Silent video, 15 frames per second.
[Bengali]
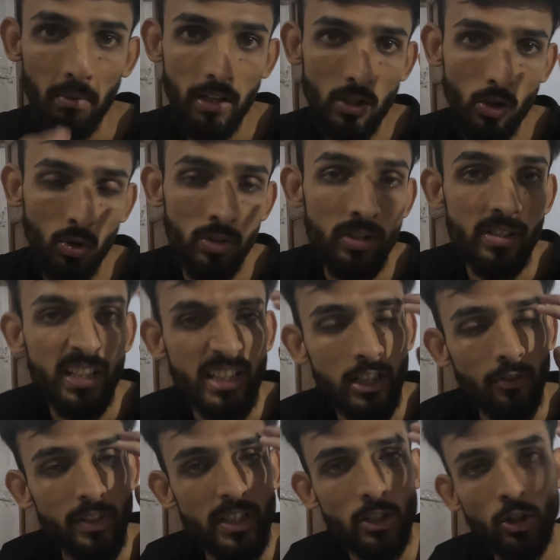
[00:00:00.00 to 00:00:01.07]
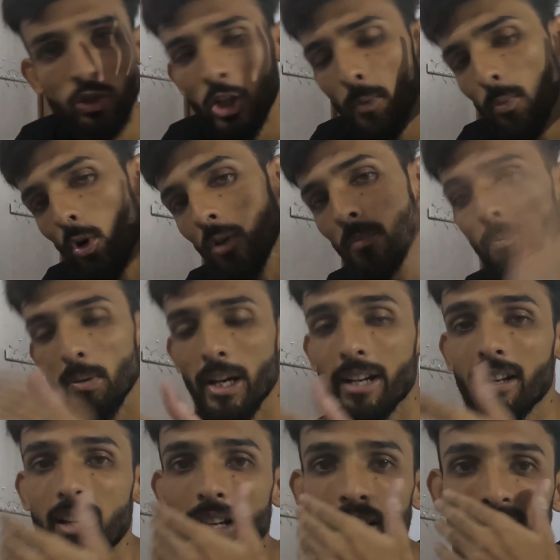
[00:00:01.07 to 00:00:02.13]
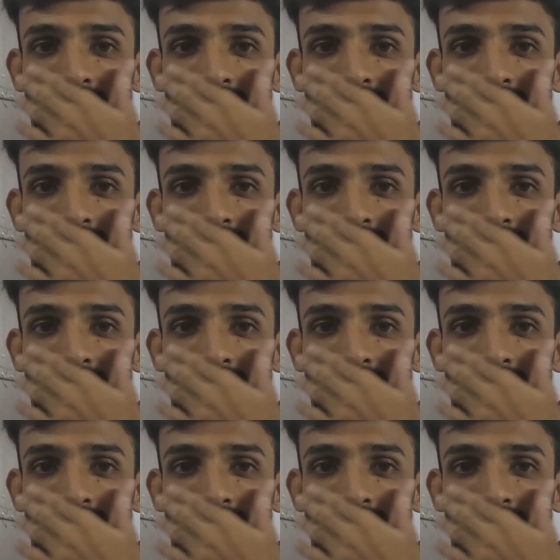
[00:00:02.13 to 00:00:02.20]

মানে যখন স্টিচিং ফিচিংও সব কমপ্লিট